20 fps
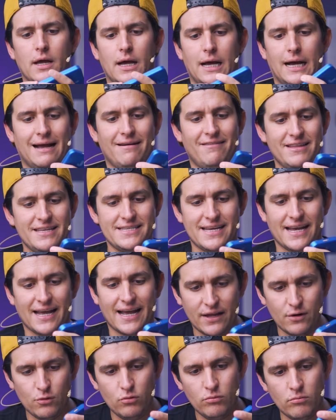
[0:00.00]
Acaba de
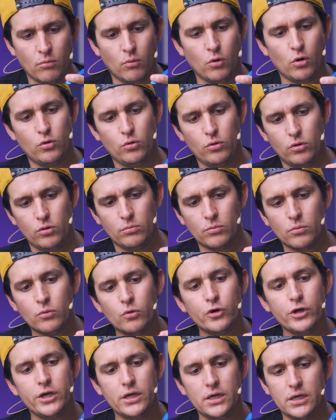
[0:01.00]
sacar un módulo
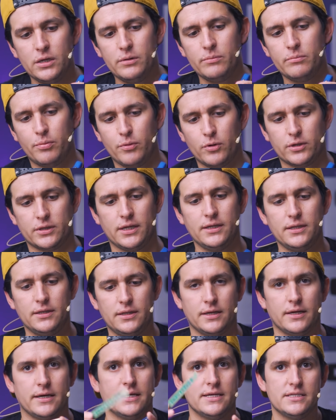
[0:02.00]
muy importante.
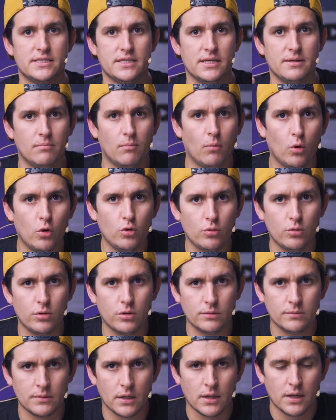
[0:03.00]
Este
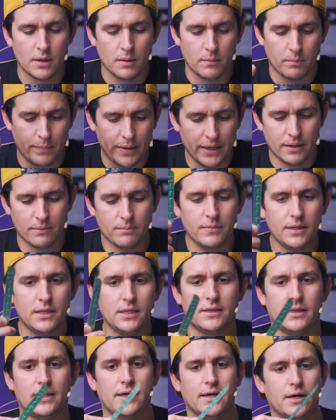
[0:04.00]
módulo
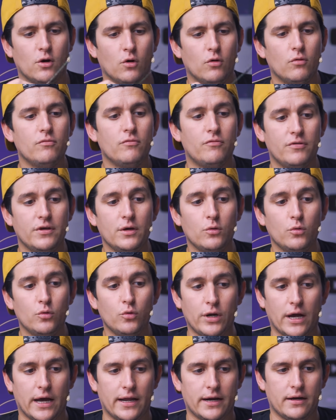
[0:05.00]
permite
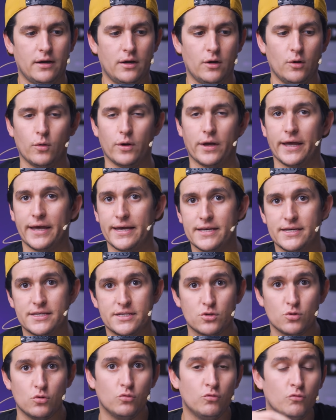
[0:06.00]
configurar lo que
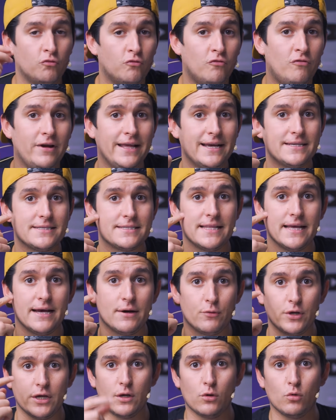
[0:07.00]
es un flex de
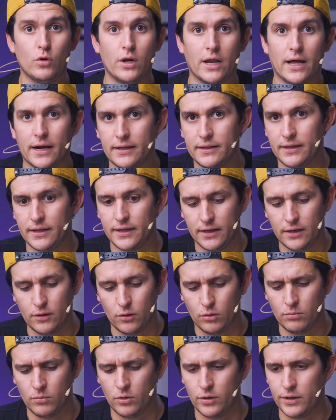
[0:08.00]
auricular de
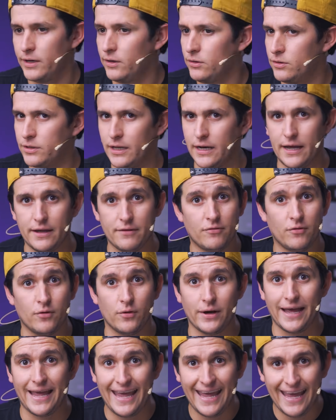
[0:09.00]
los modelos del
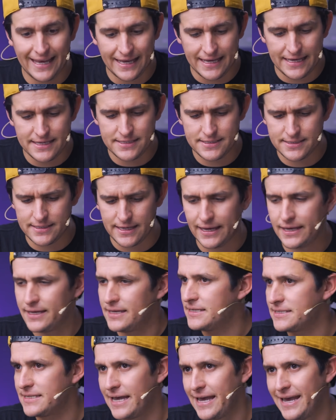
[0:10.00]
iPhone X,
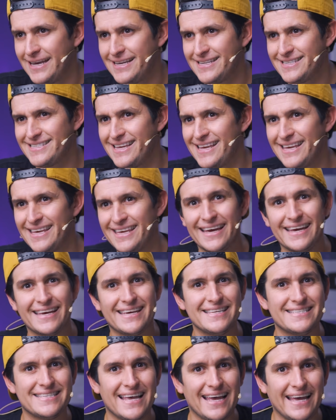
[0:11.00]
XS y
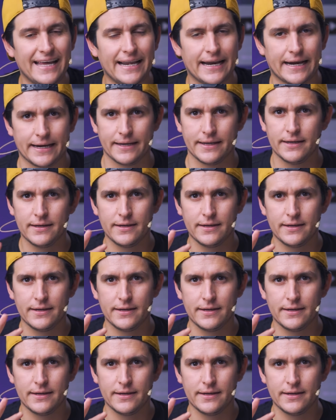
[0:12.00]
XR.